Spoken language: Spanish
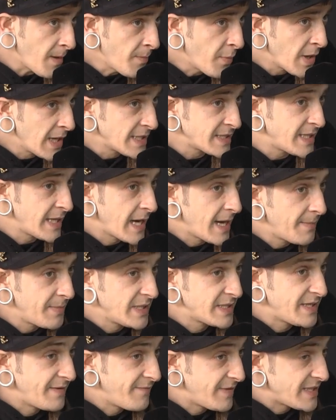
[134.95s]
por las
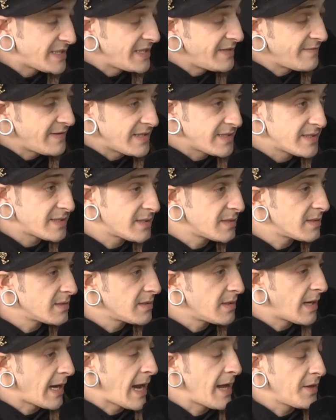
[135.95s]
terapias invasivas,
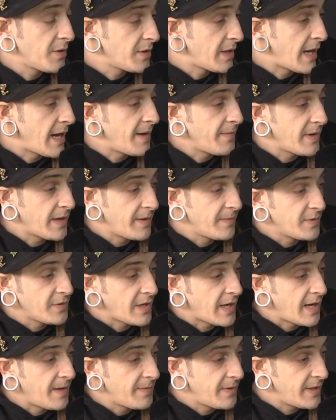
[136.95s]
radioterapia,
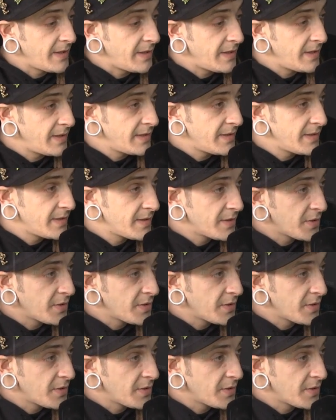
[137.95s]
quimioterapia y